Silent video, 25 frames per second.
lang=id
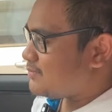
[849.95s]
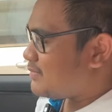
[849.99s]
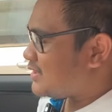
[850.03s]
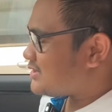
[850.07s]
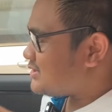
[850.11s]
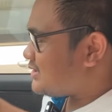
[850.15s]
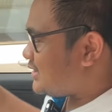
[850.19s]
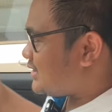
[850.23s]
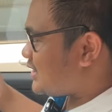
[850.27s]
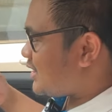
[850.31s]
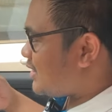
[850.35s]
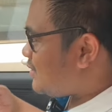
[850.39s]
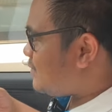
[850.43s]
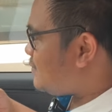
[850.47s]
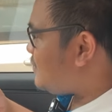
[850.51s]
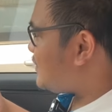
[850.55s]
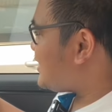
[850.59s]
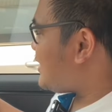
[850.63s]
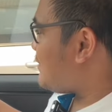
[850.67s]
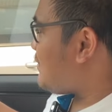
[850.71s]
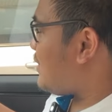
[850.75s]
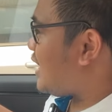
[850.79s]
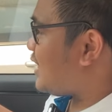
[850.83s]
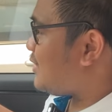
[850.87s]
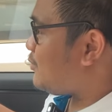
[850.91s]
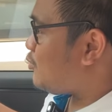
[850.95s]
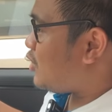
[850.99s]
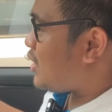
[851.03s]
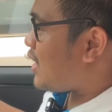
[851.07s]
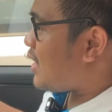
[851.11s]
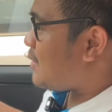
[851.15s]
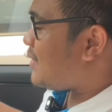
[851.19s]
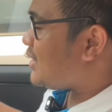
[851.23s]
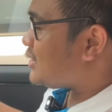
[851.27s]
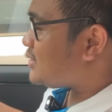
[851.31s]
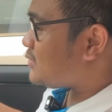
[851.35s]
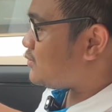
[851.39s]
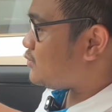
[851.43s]
pas kita pertama kali buka
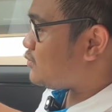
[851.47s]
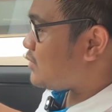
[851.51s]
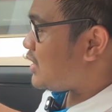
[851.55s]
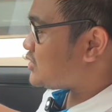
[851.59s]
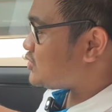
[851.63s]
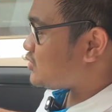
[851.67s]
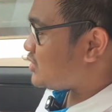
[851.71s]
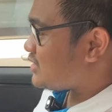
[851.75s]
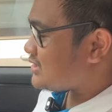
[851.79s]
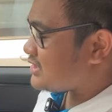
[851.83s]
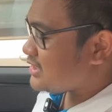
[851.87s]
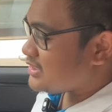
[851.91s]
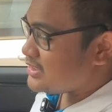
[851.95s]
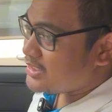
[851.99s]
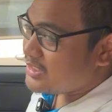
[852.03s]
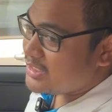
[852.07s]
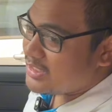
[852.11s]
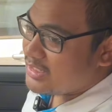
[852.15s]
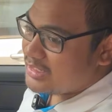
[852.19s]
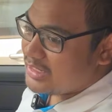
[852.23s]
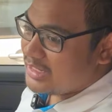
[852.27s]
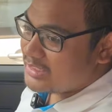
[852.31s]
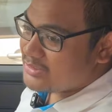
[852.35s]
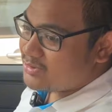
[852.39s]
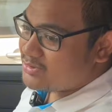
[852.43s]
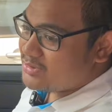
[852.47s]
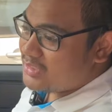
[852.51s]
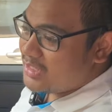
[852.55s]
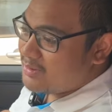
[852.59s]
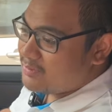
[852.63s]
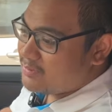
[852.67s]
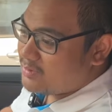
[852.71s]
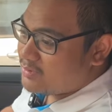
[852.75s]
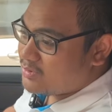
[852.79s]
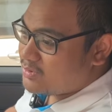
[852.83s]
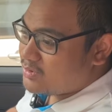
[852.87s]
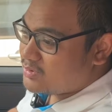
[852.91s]
masuk di sini, itu dia